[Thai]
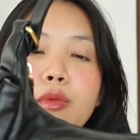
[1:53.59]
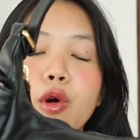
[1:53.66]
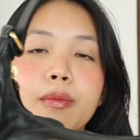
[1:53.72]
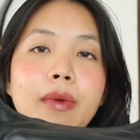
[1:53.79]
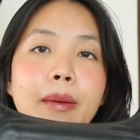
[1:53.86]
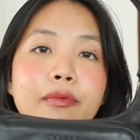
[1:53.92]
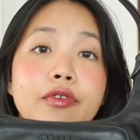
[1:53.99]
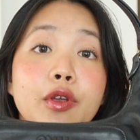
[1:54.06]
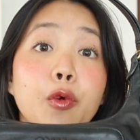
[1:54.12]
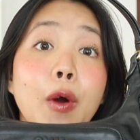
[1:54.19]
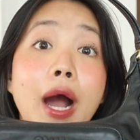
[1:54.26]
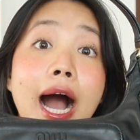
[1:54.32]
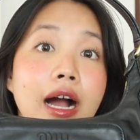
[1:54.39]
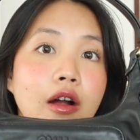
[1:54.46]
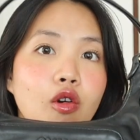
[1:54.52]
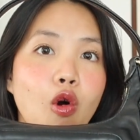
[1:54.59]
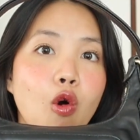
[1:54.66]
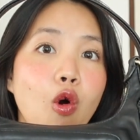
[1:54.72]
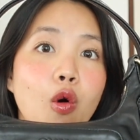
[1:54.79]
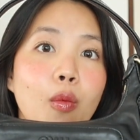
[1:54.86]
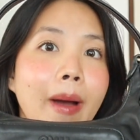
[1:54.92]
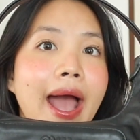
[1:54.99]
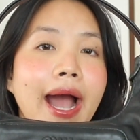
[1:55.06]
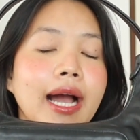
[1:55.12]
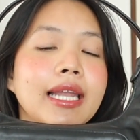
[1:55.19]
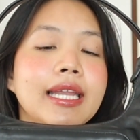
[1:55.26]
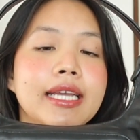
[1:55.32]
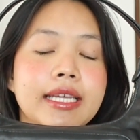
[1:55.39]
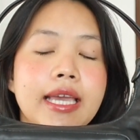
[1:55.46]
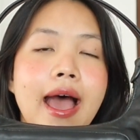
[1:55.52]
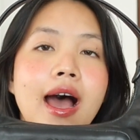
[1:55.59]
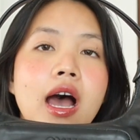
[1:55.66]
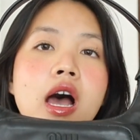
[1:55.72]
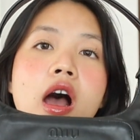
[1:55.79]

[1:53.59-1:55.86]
หมดแบบฟิลคาโก้แบ็คอะไรเงี้ย